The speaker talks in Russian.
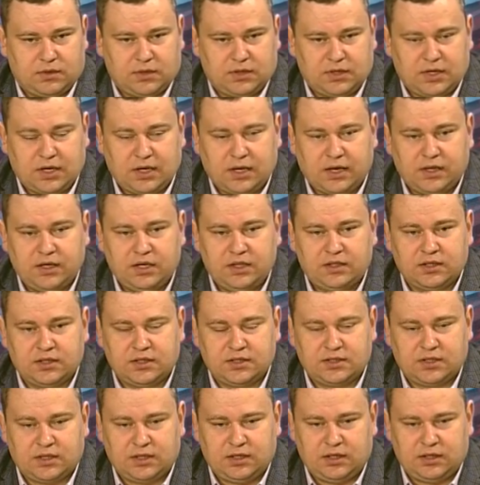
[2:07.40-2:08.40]
Как один
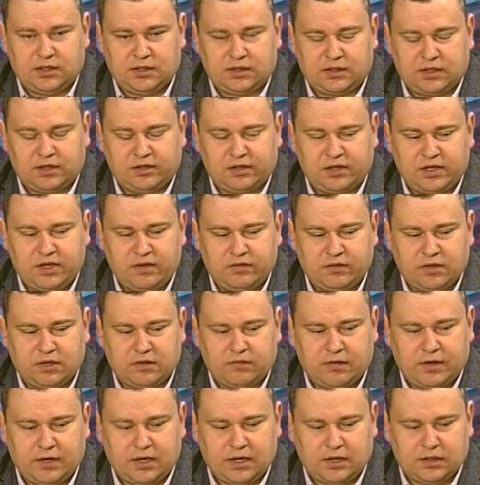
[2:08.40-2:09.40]
из альтернативных
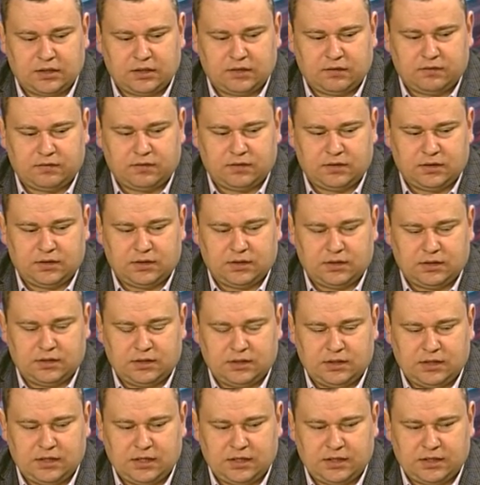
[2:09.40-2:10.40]
вариантов э,
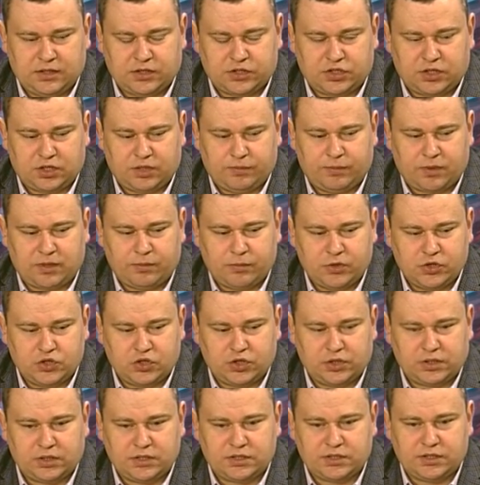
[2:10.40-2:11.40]
для нашей
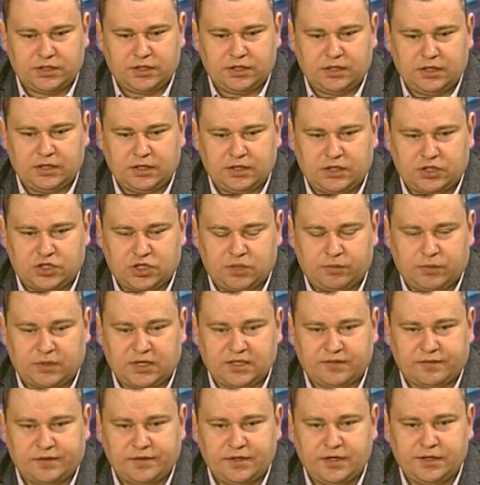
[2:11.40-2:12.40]
промышленности и для наших
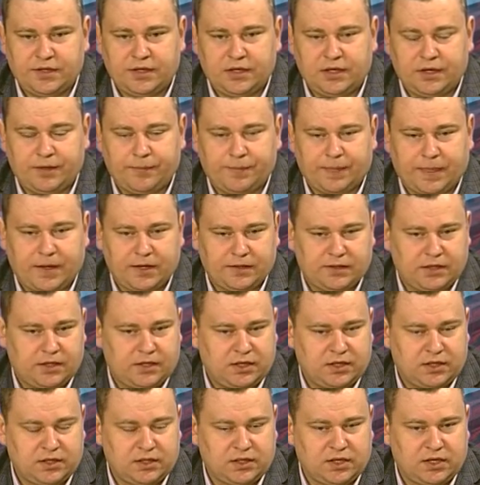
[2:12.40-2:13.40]
производителей, это
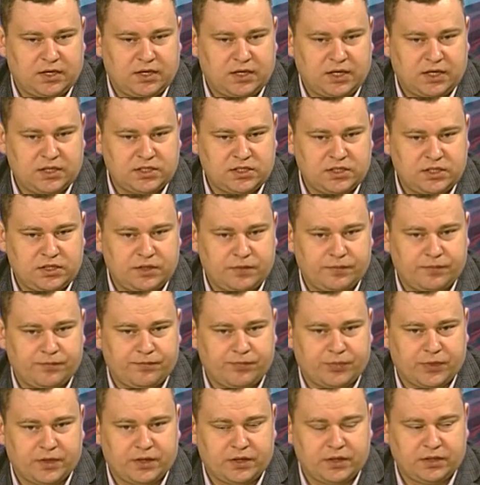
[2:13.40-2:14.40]
рынки Азии,
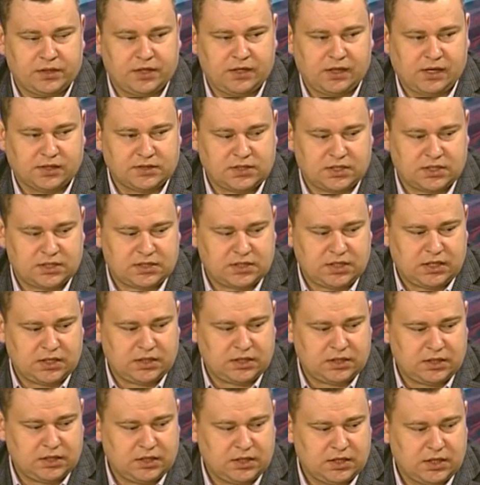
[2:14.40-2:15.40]
рынки
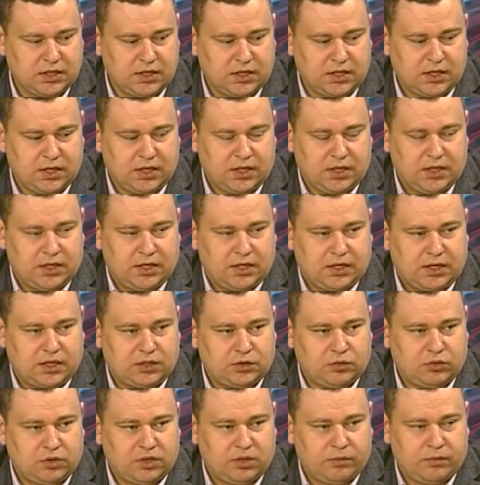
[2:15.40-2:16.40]
Казахстана,
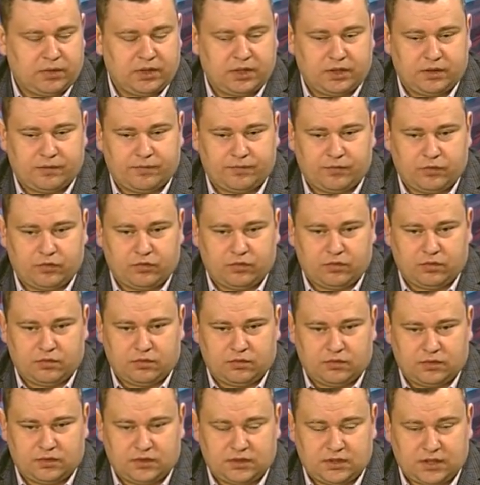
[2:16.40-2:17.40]
которые мы
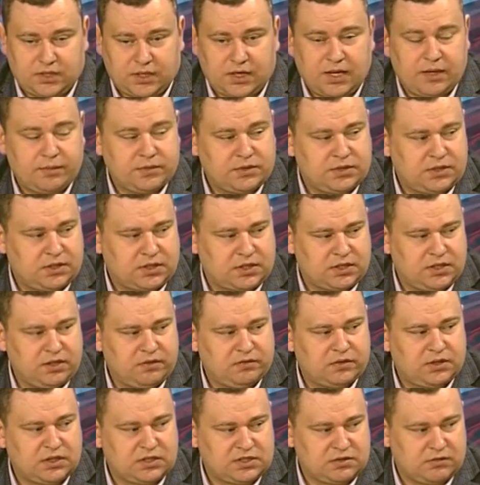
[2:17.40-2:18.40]
стараемся
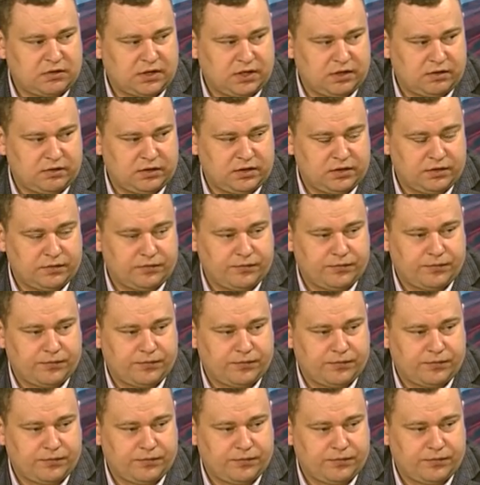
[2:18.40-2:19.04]
активно осваивать.